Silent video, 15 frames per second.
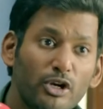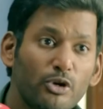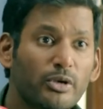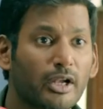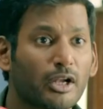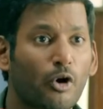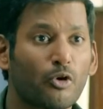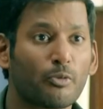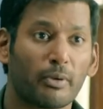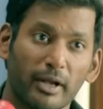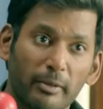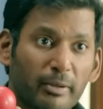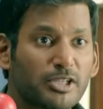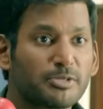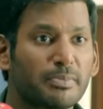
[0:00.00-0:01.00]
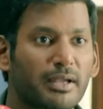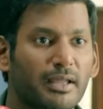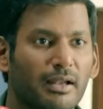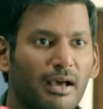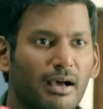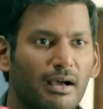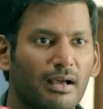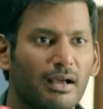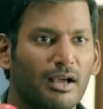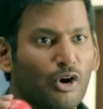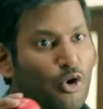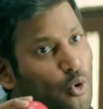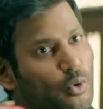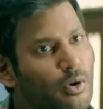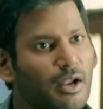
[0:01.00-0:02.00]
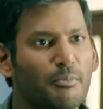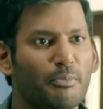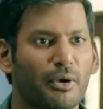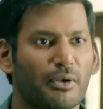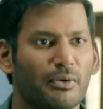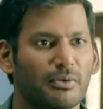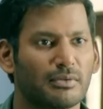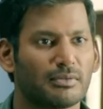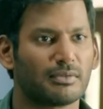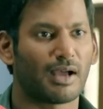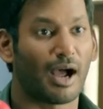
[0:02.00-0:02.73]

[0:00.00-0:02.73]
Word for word: ஒன் டு டென் கவுண்ட் பண்ணி ப்ரெஸ் பண்ணிங்கன்னா கோமெல்லாம் போயிடும்